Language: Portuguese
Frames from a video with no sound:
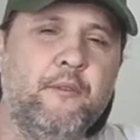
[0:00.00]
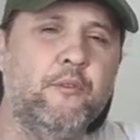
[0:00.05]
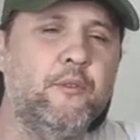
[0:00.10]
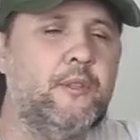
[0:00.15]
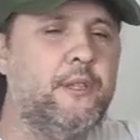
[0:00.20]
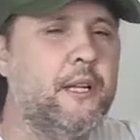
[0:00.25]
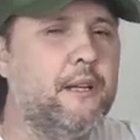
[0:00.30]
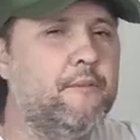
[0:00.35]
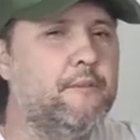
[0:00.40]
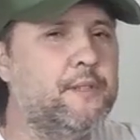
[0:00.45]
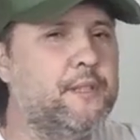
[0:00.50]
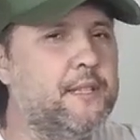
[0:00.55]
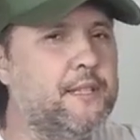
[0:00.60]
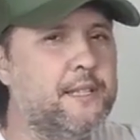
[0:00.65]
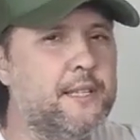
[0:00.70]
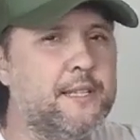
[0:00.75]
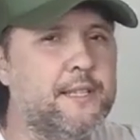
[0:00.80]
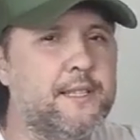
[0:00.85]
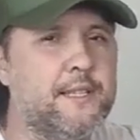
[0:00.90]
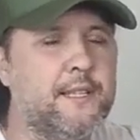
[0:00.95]
encontrar vocês
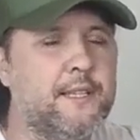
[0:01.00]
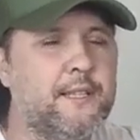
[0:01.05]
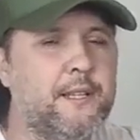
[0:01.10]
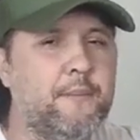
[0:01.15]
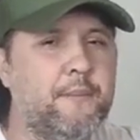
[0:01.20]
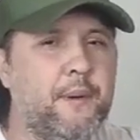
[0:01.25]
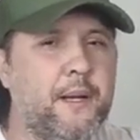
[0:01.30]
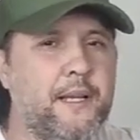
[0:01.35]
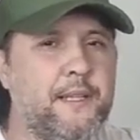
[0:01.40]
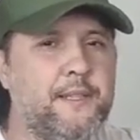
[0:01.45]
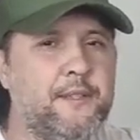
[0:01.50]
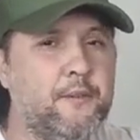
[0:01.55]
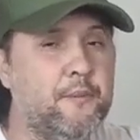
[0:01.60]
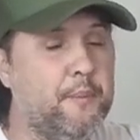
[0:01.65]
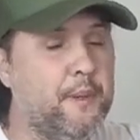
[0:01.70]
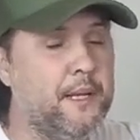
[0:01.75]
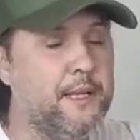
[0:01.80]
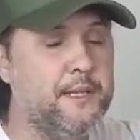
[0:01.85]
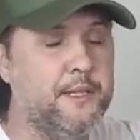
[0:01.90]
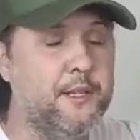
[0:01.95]
na Santa Paz. É um
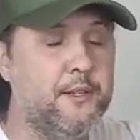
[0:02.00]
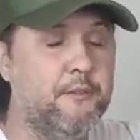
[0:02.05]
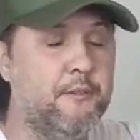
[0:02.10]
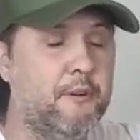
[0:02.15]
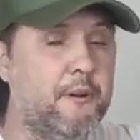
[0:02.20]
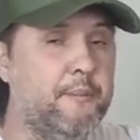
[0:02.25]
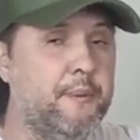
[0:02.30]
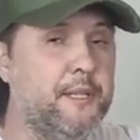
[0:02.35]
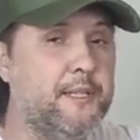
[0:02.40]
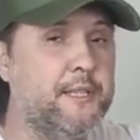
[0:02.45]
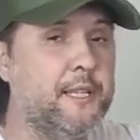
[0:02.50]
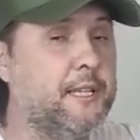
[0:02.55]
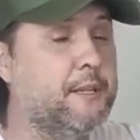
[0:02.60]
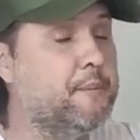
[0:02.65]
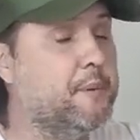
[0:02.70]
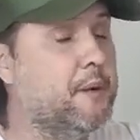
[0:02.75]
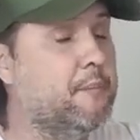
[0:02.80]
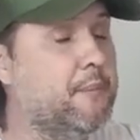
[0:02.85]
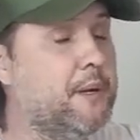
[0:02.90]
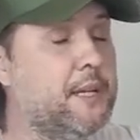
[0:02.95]
prazer normalmente estar aqui
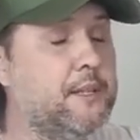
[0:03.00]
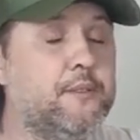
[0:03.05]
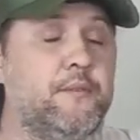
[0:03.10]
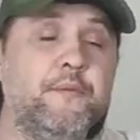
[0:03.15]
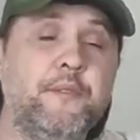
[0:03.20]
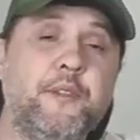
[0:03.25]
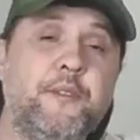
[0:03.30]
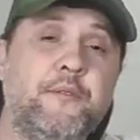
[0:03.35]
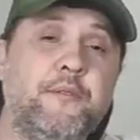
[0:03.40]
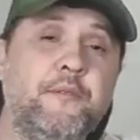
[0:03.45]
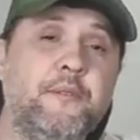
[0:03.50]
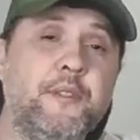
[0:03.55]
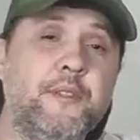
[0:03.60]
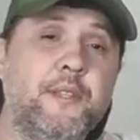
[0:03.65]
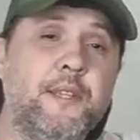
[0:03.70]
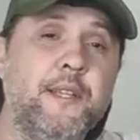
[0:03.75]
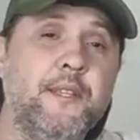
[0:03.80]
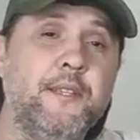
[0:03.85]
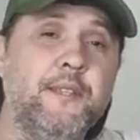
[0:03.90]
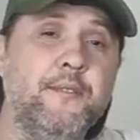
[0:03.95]
para mais um vídeo com
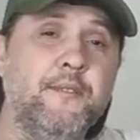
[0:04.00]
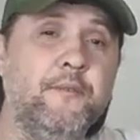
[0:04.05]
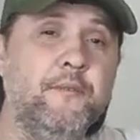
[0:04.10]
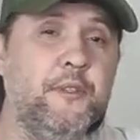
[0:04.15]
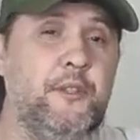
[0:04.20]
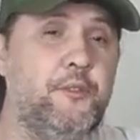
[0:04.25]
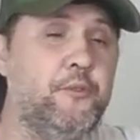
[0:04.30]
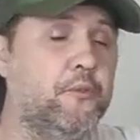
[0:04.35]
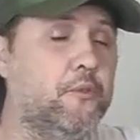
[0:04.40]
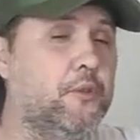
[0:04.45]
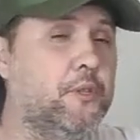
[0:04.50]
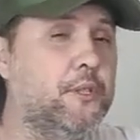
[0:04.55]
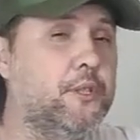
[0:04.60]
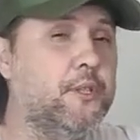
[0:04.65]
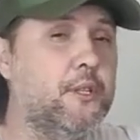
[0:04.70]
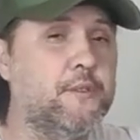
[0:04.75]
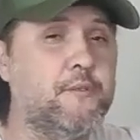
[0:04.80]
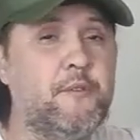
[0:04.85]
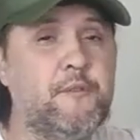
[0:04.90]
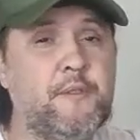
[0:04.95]
vocês. No vídeo de hoje,
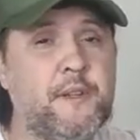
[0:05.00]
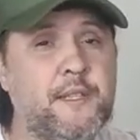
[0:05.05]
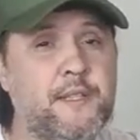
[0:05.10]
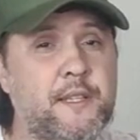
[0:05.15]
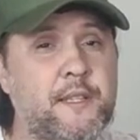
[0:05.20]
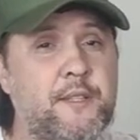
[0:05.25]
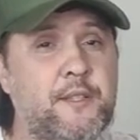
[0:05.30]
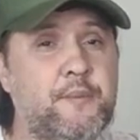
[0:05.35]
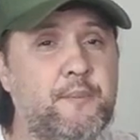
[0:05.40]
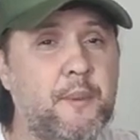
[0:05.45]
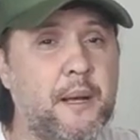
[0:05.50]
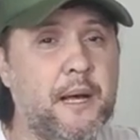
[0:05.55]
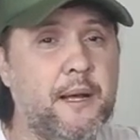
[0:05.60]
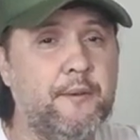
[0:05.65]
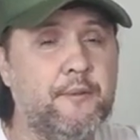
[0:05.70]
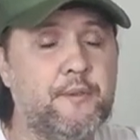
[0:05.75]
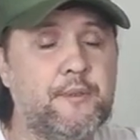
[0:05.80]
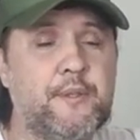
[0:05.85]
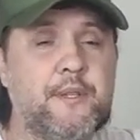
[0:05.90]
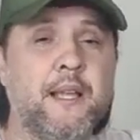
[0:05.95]
nós vamos fazer
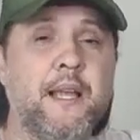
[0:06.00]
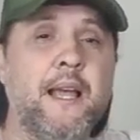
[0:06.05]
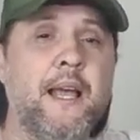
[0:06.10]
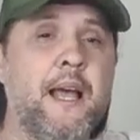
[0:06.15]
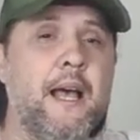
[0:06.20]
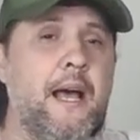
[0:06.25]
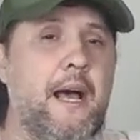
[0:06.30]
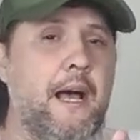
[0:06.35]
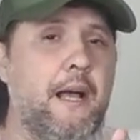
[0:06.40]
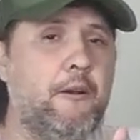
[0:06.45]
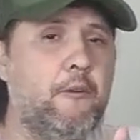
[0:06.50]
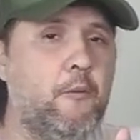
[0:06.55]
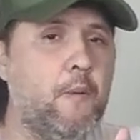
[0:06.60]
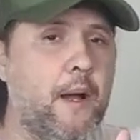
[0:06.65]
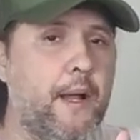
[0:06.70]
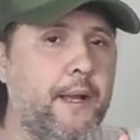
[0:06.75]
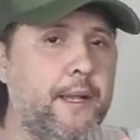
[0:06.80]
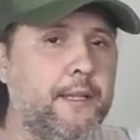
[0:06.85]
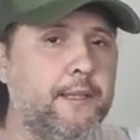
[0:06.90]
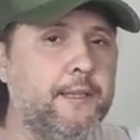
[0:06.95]
disparos a
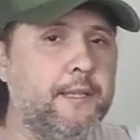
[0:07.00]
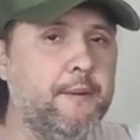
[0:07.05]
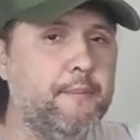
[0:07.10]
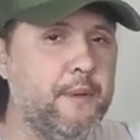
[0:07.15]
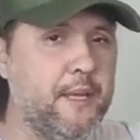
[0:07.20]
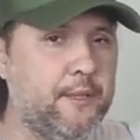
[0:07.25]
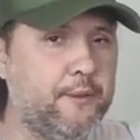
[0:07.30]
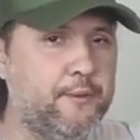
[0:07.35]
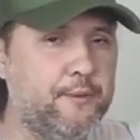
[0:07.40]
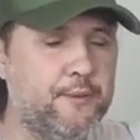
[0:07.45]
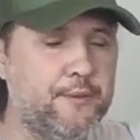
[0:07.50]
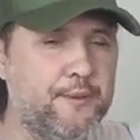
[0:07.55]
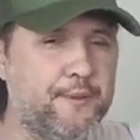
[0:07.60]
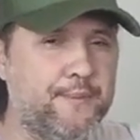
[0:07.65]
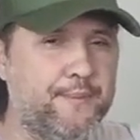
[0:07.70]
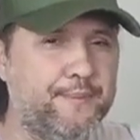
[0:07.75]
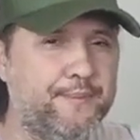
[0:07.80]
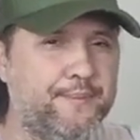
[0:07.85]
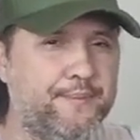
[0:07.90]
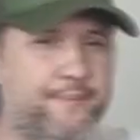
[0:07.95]
40 metros.